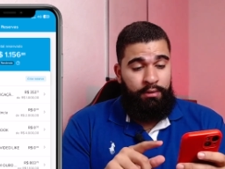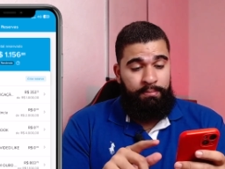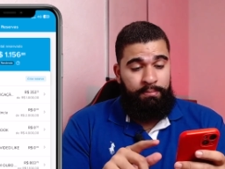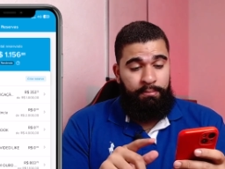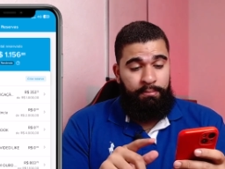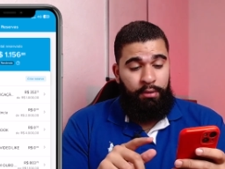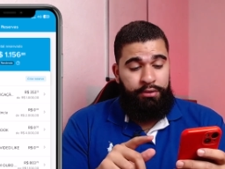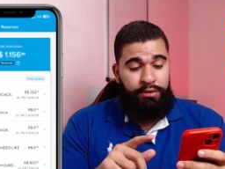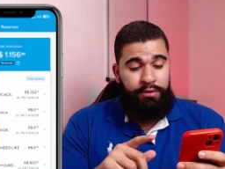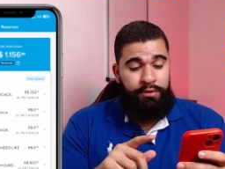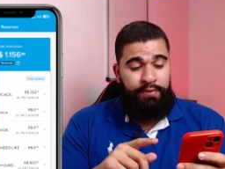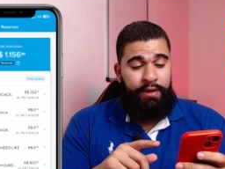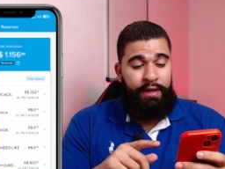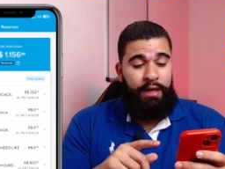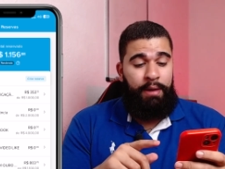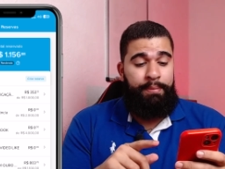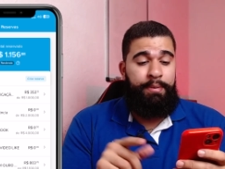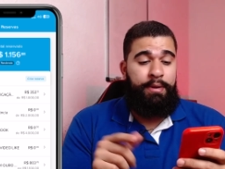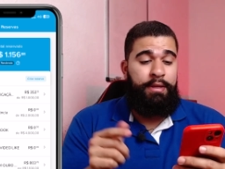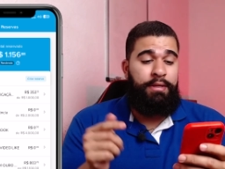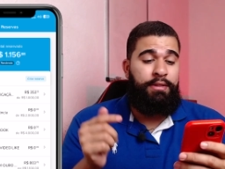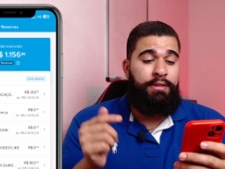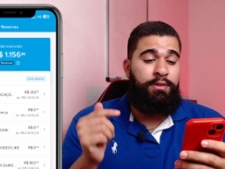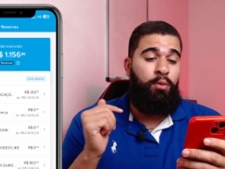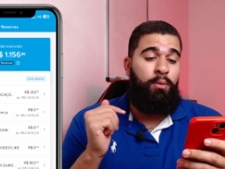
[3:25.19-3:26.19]
Pode ver que
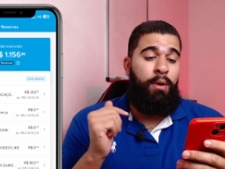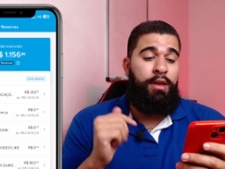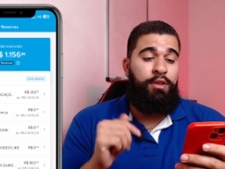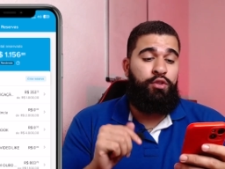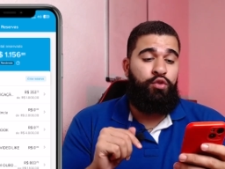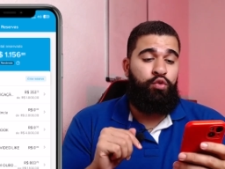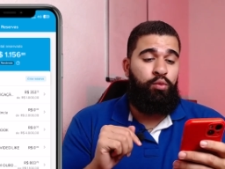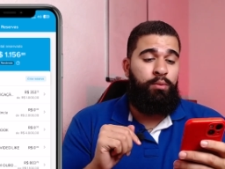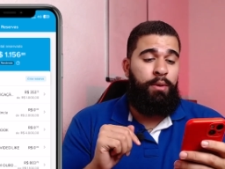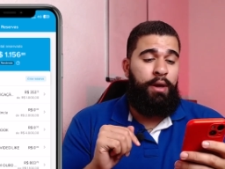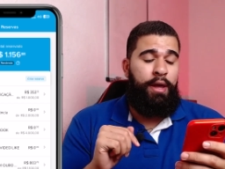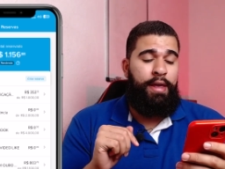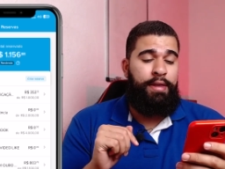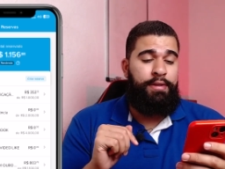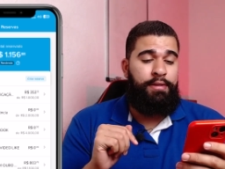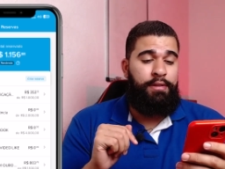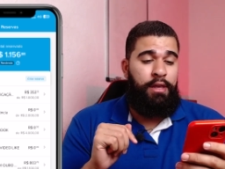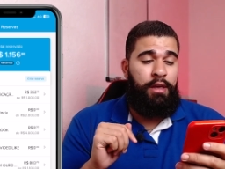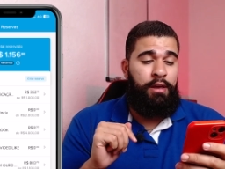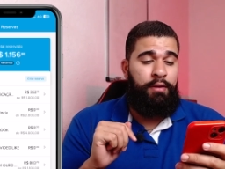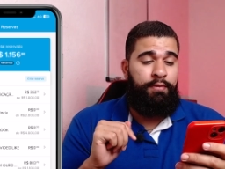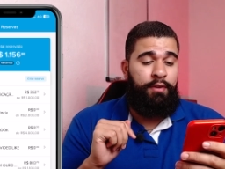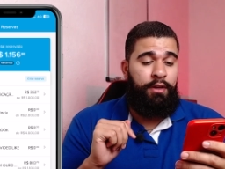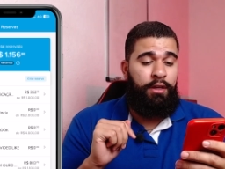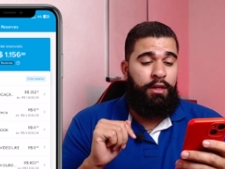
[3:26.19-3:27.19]
apareceu mais uma
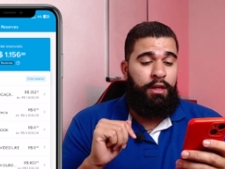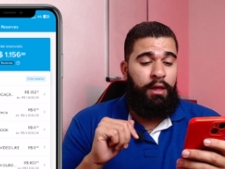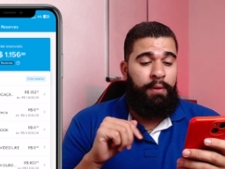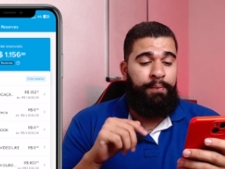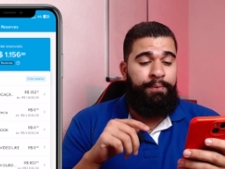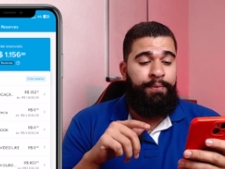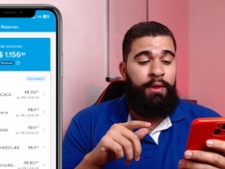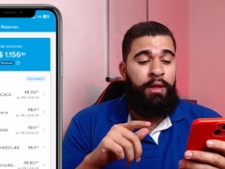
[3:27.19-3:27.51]
reserva aqui